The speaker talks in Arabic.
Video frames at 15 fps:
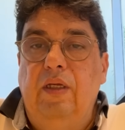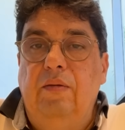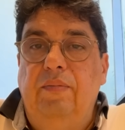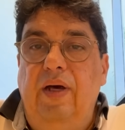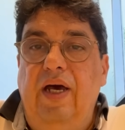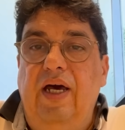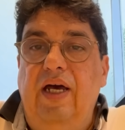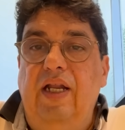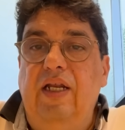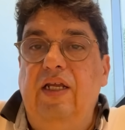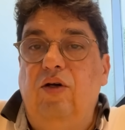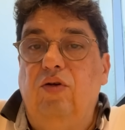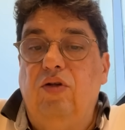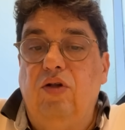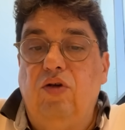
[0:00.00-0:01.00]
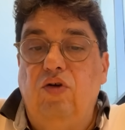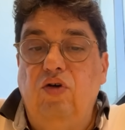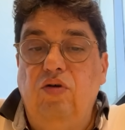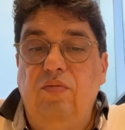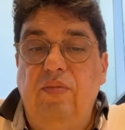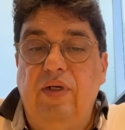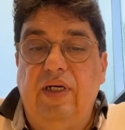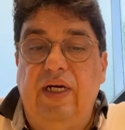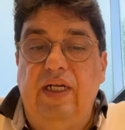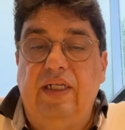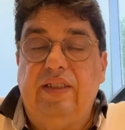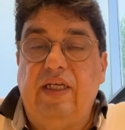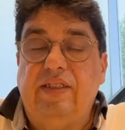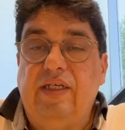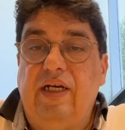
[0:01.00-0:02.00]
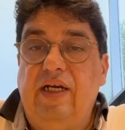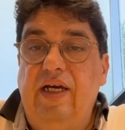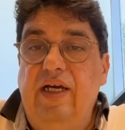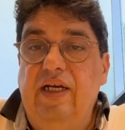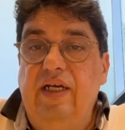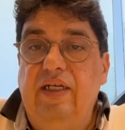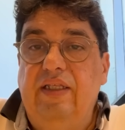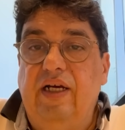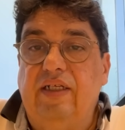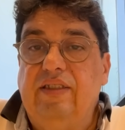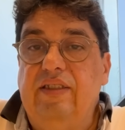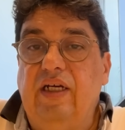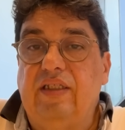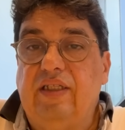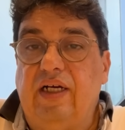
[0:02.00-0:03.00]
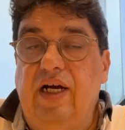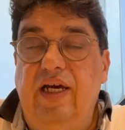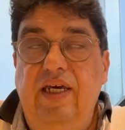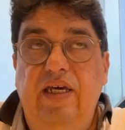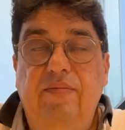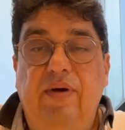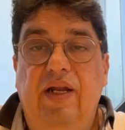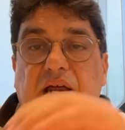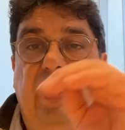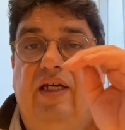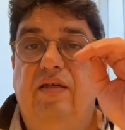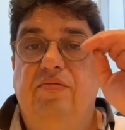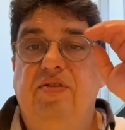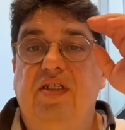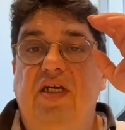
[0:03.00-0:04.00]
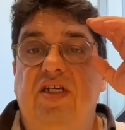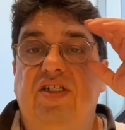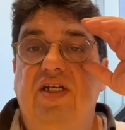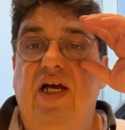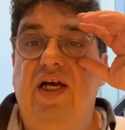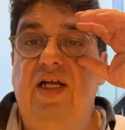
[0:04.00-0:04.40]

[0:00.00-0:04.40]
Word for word: بحال اللي قلت لكم غالاتاساراي دارت ضغط رهيب على حكيم زياش